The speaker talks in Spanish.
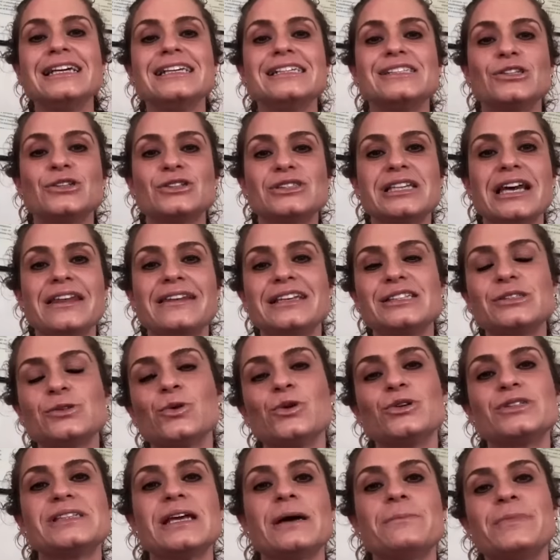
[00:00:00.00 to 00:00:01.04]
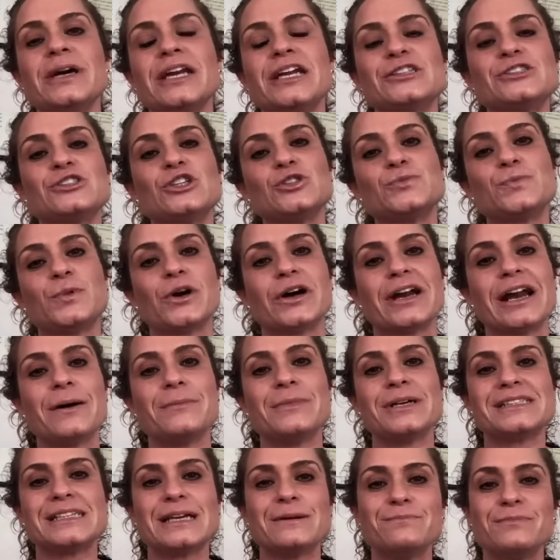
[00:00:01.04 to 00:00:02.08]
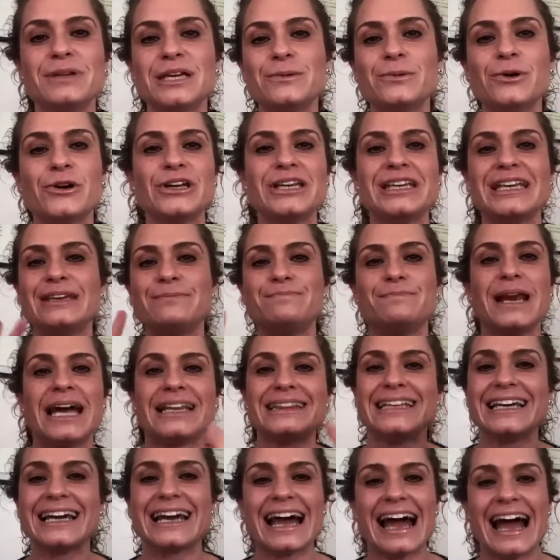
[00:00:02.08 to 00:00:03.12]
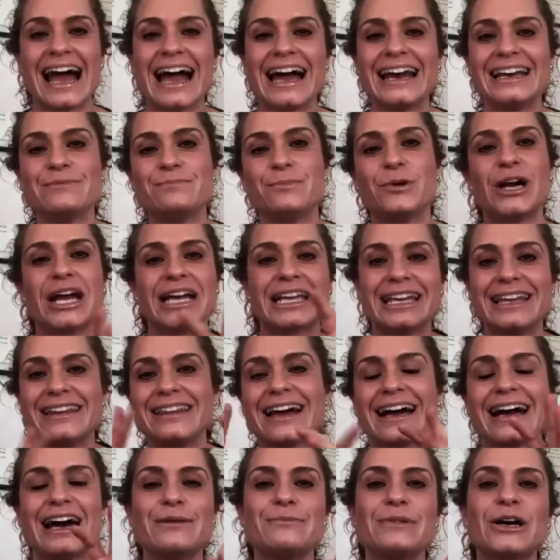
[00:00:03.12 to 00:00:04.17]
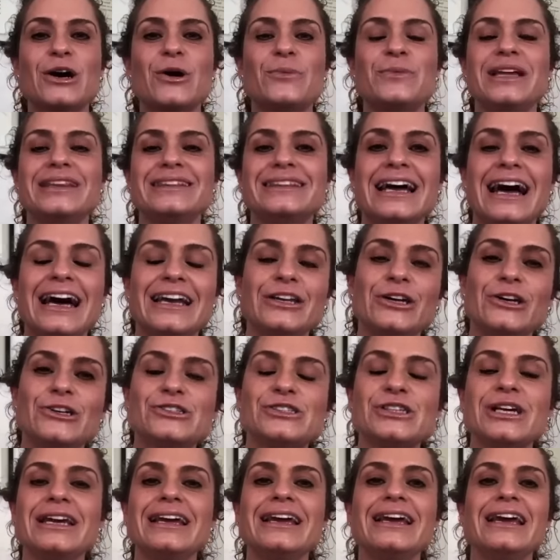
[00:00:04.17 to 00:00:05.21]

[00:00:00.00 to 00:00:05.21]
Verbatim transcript: Si ustedes gustan ver estos programas en vivo y, platicar y por aquí dejarme comentarios,